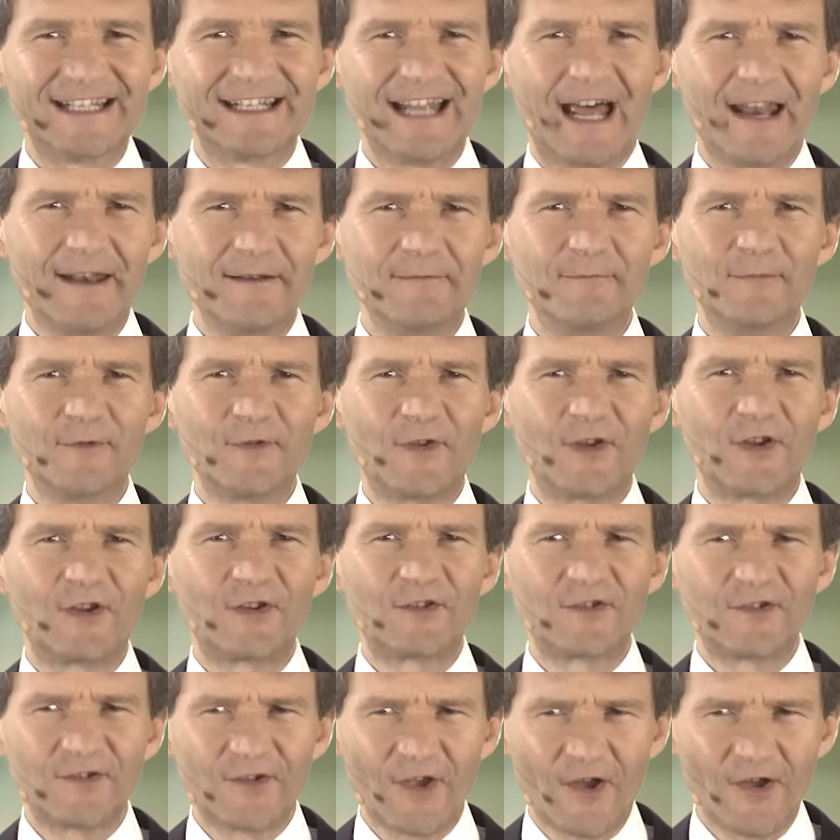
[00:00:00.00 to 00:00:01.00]
Dann muss
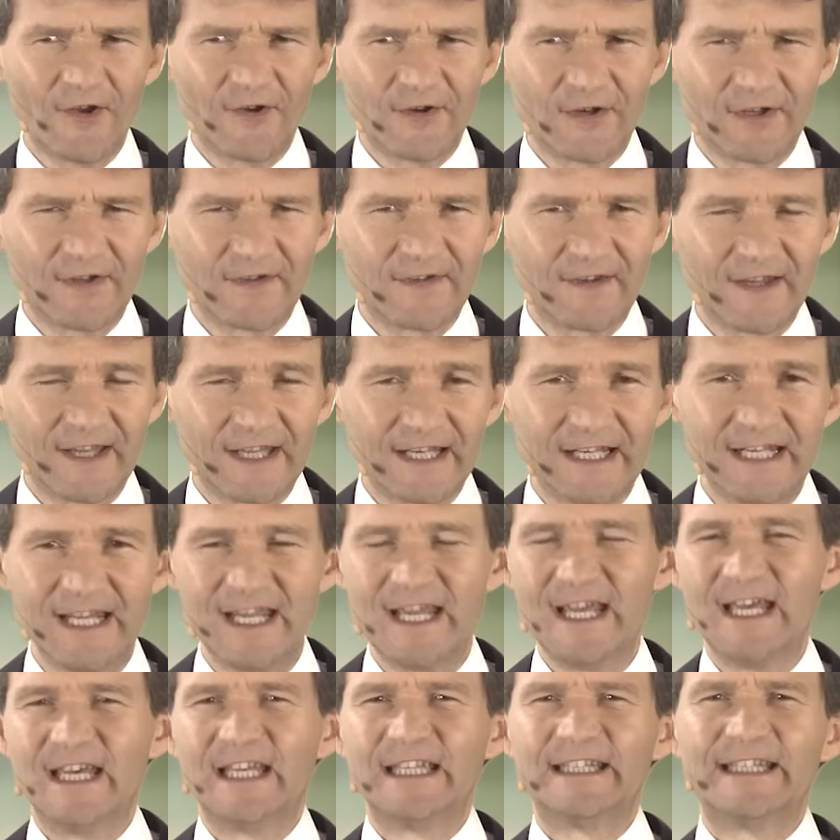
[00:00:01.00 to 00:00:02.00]
ich zornig sein.
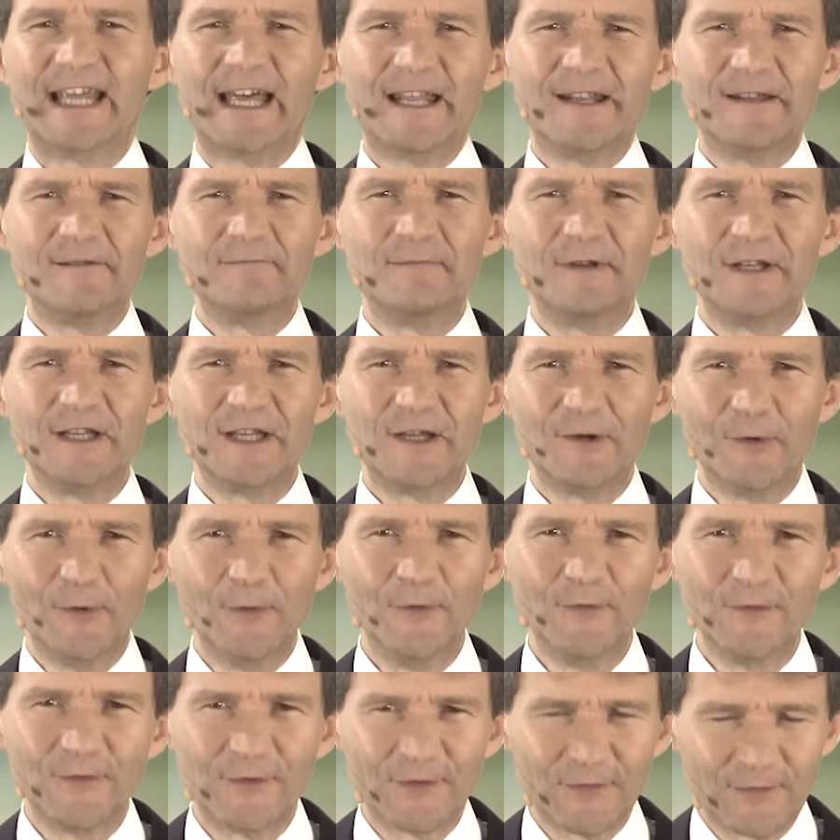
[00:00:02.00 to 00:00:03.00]
Dann bin ich
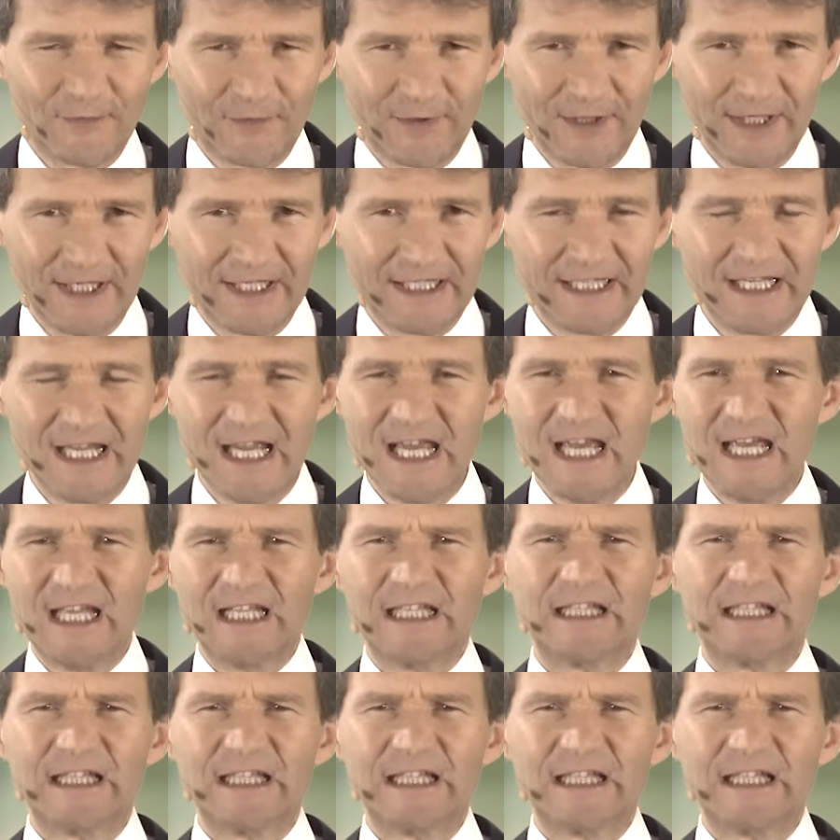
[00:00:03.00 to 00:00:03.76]
unzufrieden.